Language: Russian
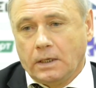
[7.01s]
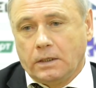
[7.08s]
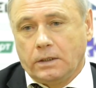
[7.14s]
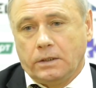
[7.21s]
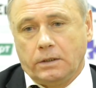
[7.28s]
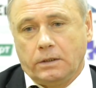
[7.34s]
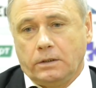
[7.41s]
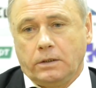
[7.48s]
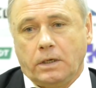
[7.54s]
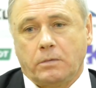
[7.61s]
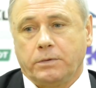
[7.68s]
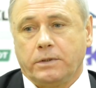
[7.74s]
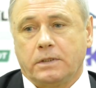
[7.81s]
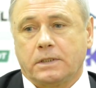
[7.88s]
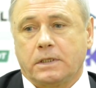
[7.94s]
И я
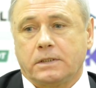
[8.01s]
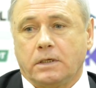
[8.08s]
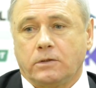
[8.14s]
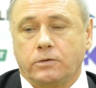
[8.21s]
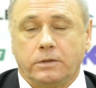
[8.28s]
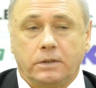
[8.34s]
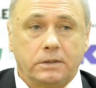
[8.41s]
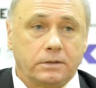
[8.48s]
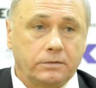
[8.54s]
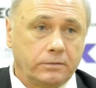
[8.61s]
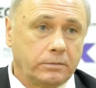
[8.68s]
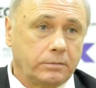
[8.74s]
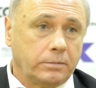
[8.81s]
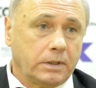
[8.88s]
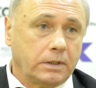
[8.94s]
бы не сказал, что если
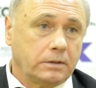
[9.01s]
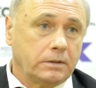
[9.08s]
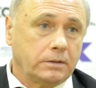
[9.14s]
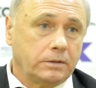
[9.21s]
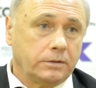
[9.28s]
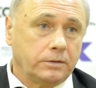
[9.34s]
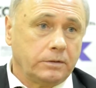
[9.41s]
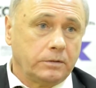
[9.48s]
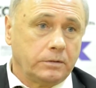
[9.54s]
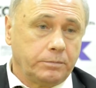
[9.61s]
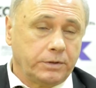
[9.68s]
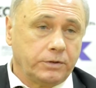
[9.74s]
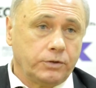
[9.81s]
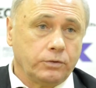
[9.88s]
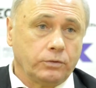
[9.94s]
брать э,
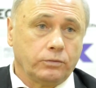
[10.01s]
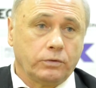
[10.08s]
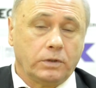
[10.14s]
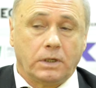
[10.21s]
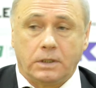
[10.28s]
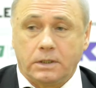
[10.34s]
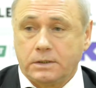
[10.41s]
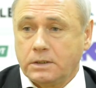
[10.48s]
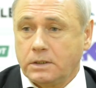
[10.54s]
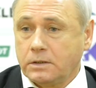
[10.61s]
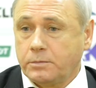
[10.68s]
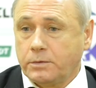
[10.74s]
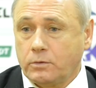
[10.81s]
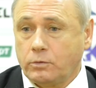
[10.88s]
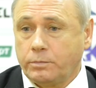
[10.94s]
по счету, да,
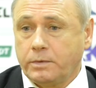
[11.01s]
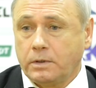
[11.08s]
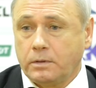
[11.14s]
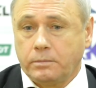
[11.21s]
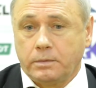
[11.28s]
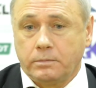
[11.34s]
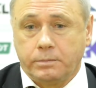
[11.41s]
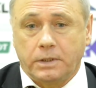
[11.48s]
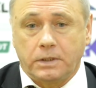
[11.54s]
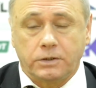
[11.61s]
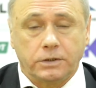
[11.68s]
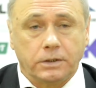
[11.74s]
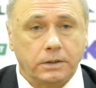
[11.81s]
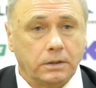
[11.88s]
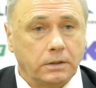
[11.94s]
казалось бы, крупное
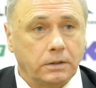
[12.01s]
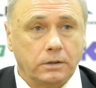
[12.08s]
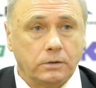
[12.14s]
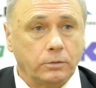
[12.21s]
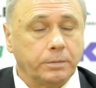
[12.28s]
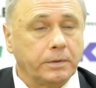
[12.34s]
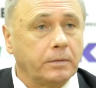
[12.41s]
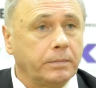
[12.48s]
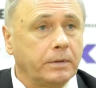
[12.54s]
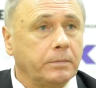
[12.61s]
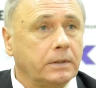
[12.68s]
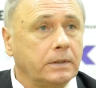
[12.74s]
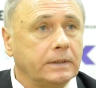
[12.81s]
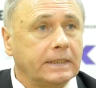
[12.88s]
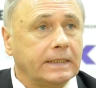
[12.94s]
поражение или крупная
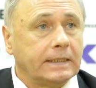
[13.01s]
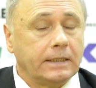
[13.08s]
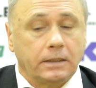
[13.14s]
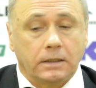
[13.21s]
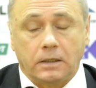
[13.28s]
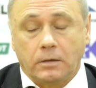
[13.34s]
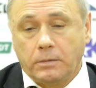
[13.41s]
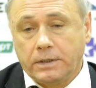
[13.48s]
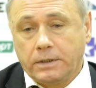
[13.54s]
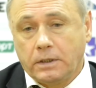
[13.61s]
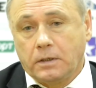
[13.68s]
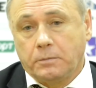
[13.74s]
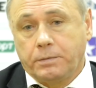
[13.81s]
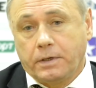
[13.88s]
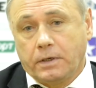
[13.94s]
победа команде
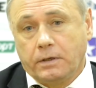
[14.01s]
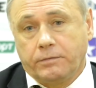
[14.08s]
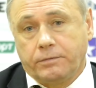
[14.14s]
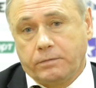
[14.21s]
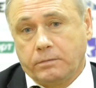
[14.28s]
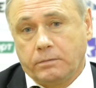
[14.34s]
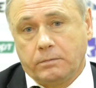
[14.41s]
КПРФ.